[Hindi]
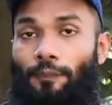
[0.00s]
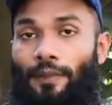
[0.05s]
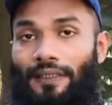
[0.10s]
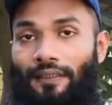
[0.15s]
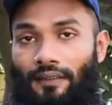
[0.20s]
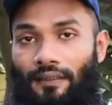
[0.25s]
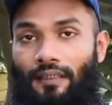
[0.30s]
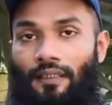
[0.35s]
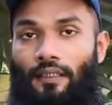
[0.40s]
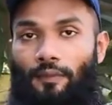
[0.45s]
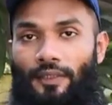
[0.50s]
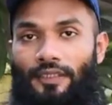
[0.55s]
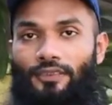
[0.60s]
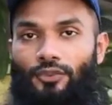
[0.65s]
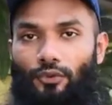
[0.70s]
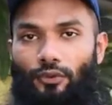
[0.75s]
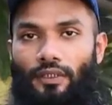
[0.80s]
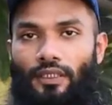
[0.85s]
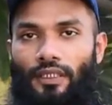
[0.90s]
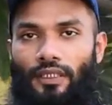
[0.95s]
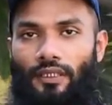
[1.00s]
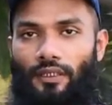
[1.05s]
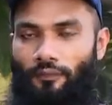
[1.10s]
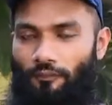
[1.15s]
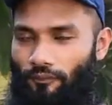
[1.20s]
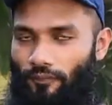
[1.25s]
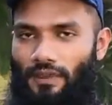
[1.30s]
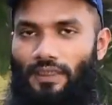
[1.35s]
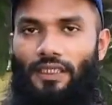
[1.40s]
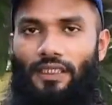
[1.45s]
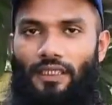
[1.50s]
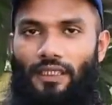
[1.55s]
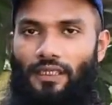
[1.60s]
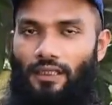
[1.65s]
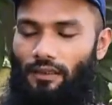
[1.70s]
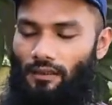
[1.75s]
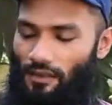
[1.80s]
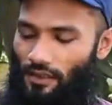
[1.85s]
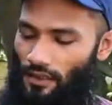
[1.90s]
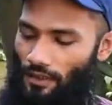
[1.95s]
पत्थर बन चुकी है ठीक है
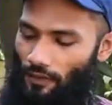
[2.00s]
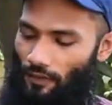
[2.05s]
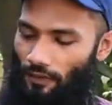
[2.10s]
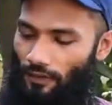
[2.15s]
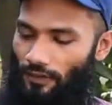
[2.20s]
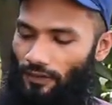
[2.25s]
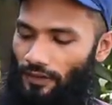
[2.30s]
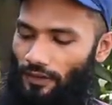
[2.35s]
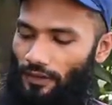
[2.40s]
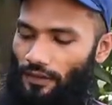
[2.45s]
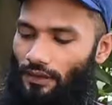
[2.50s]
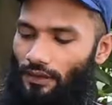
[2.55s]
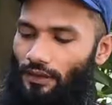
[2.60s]
ना और